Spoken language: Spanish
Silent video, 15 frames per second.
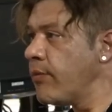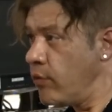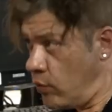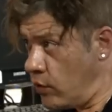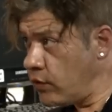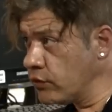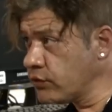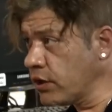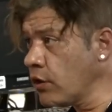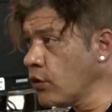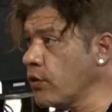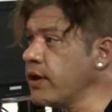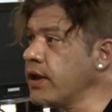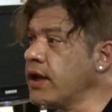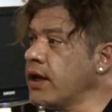A mí me hubiera gustado
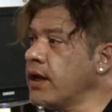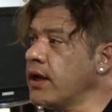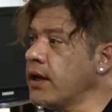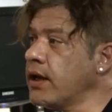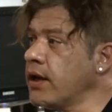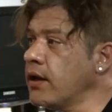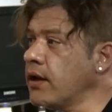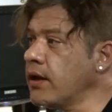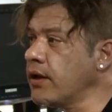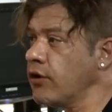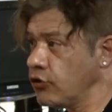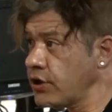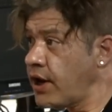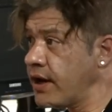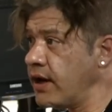que hubiera
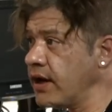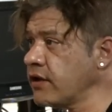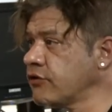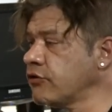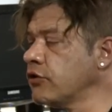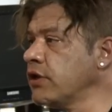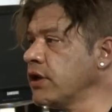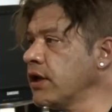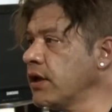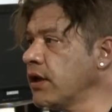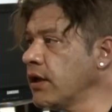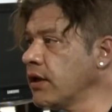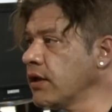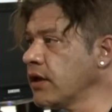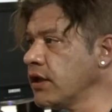otra reelección
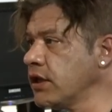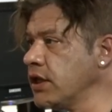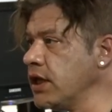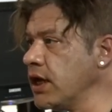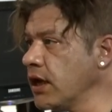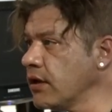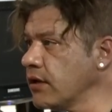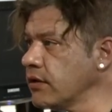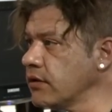de Cristina.